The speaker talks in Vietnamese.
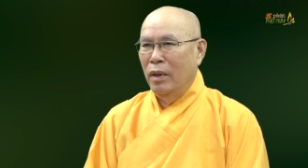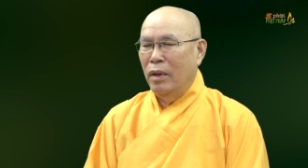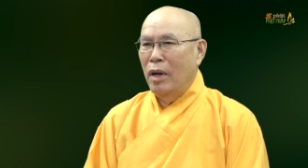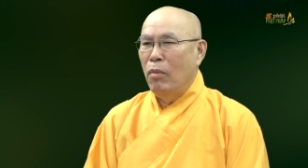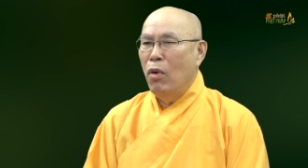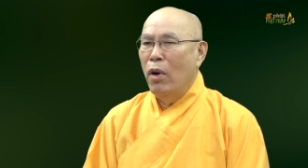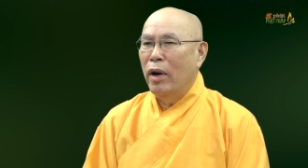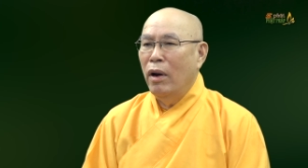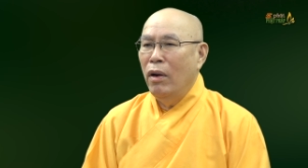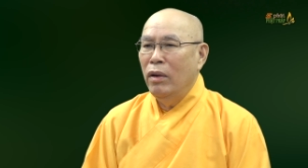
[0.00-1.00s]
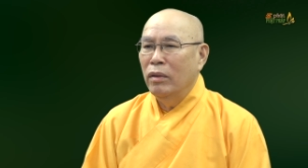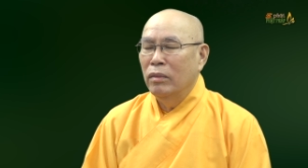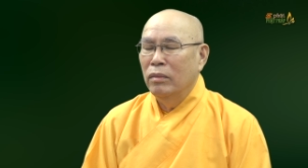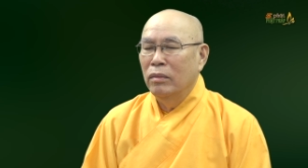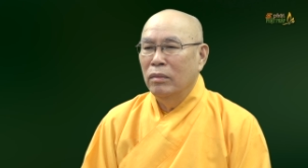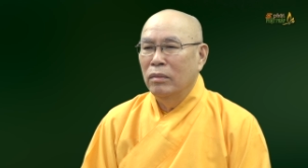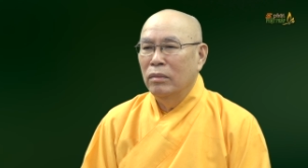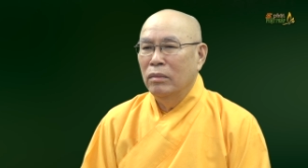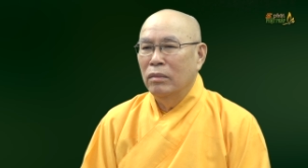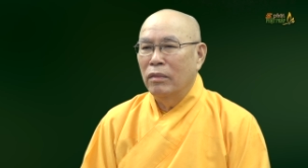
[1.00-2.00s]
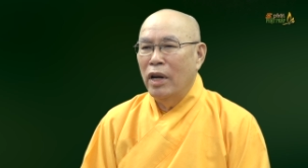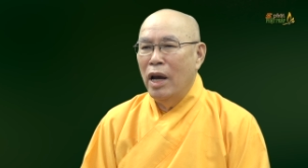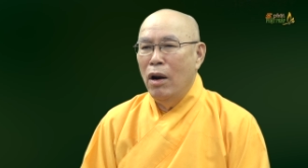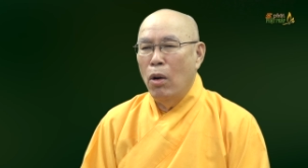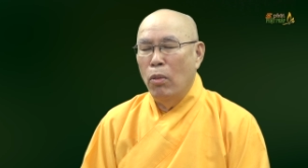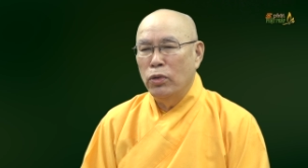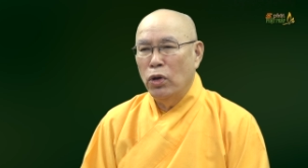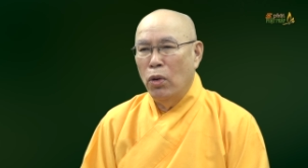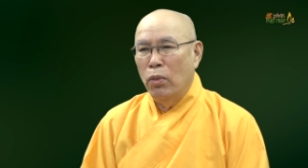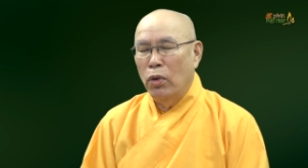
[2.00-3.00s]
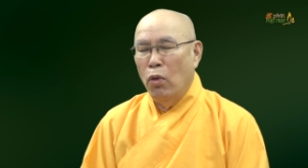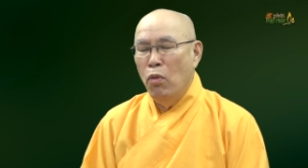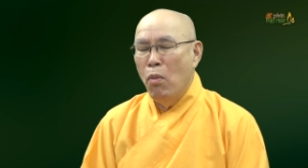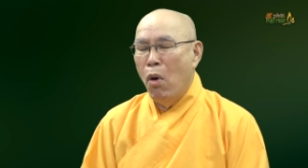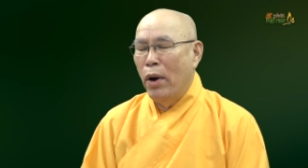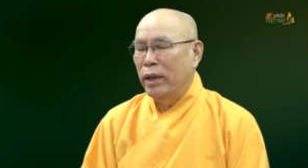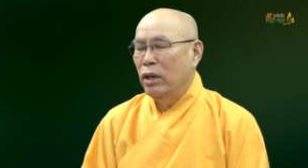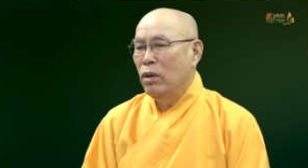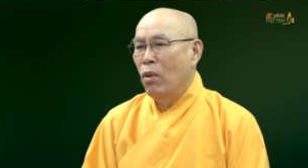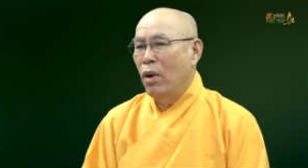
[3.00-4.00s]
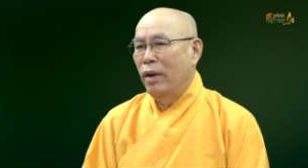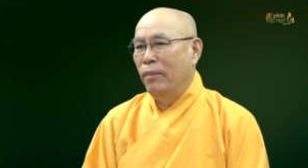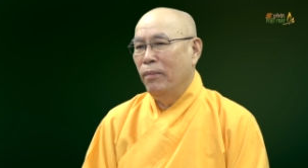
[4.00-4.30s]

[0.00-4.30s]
Đống hoa đó để lộn xộn đủ mọi thứ hoa.